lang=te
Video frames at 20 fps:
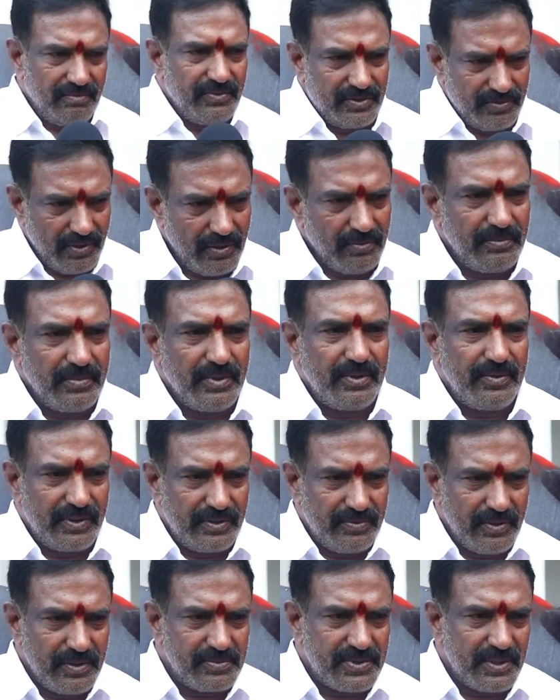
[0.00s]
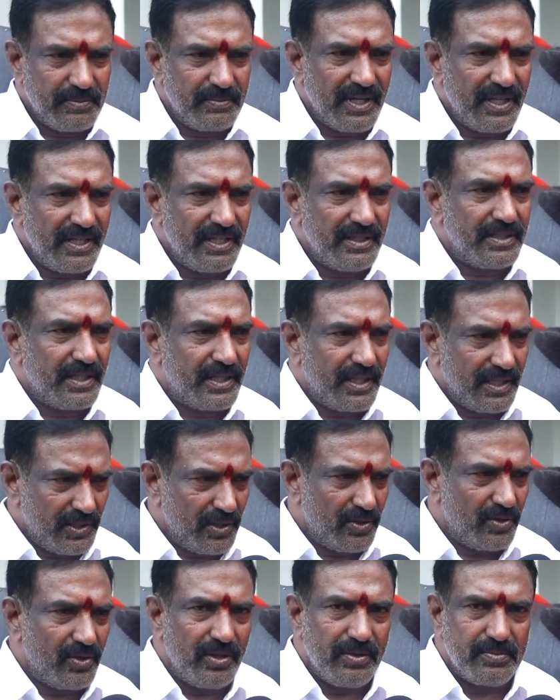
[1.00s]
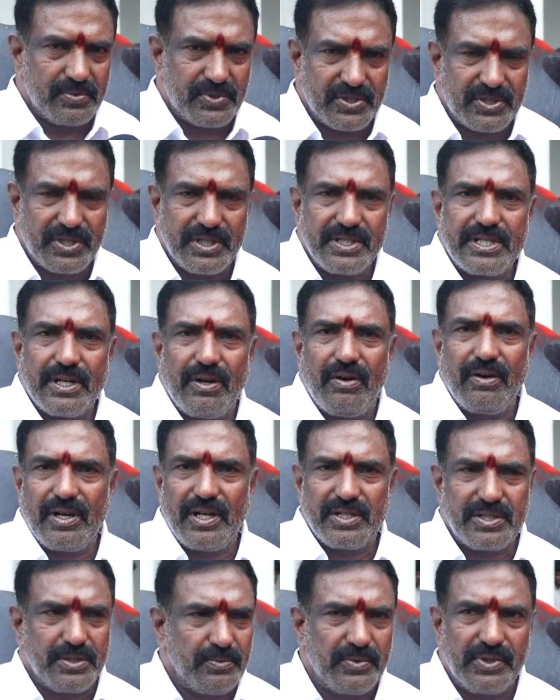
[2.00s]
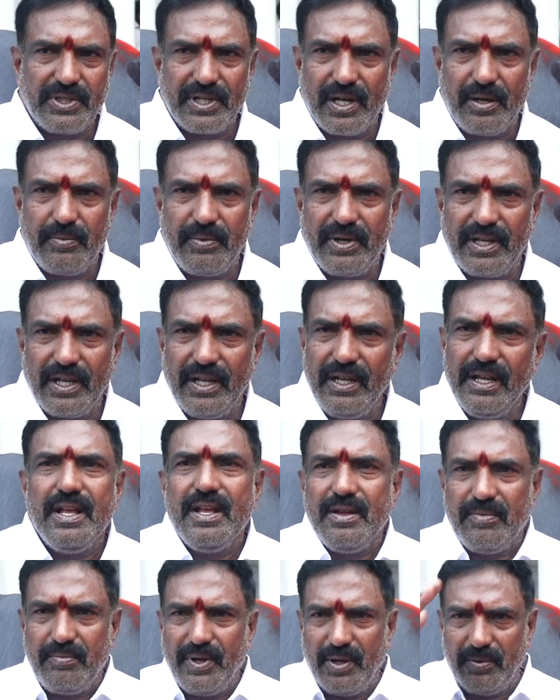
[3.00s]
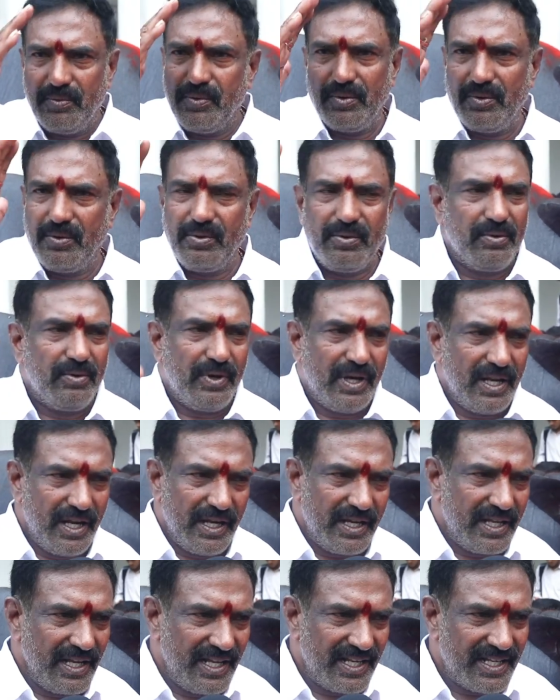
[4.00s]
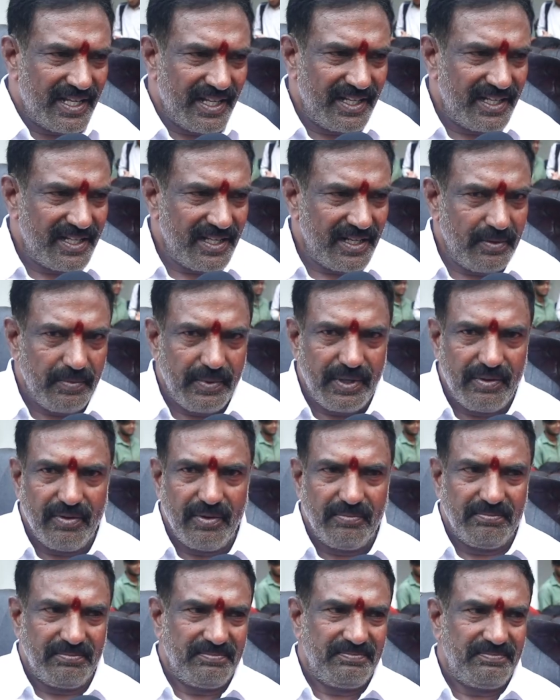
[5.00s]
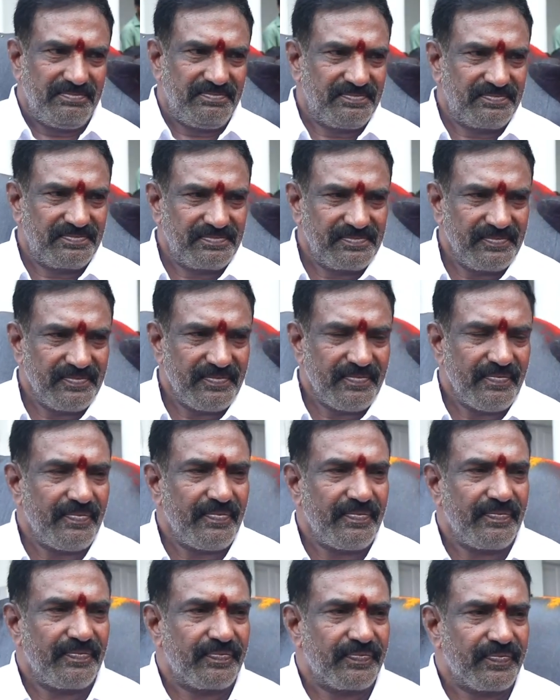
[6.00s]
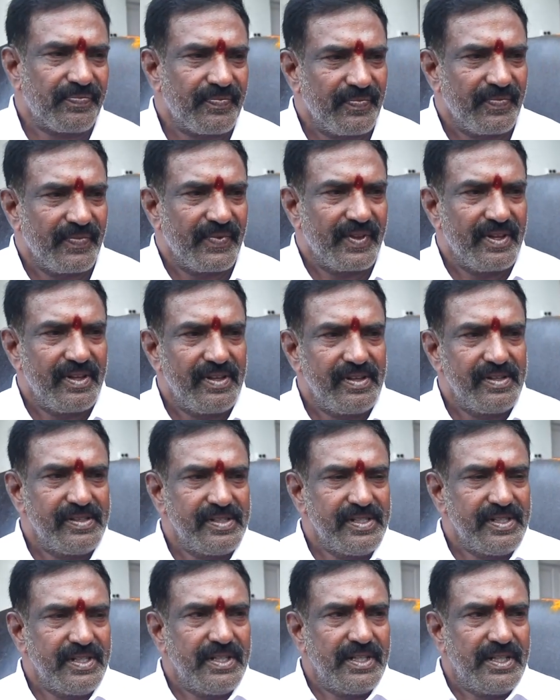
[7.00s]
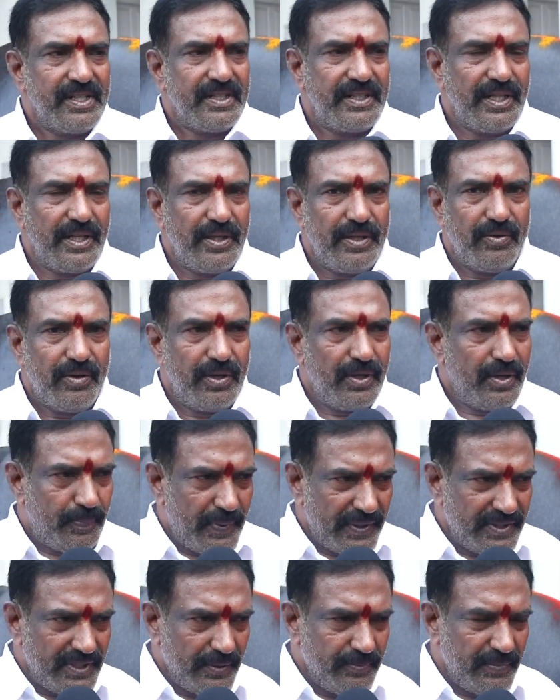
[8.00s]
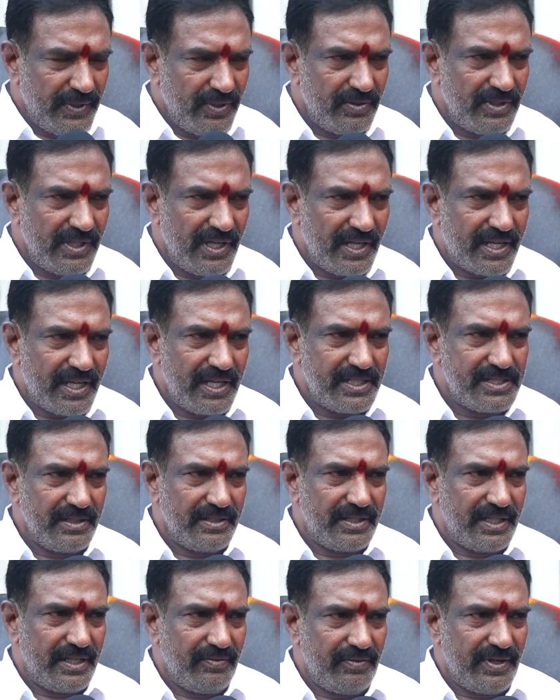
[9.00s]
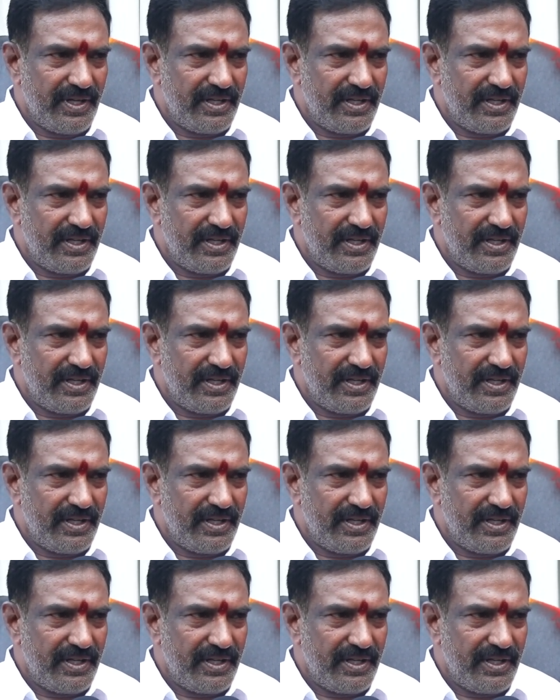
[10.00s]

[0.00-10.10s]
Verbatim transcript: విధ్వం విధ్వంసం కానీ గందరగోళం సృష్టించే అవకాశం ఉంది కాబట్టి మేము అలాంటి లిక్కర్ ఇక్కర్ ఏమి ఇవ్వం తెలుసుకోవచ్చా వెయిట్ దీనికి దీని పద్దెనిమిది వందల కేజీలు దీని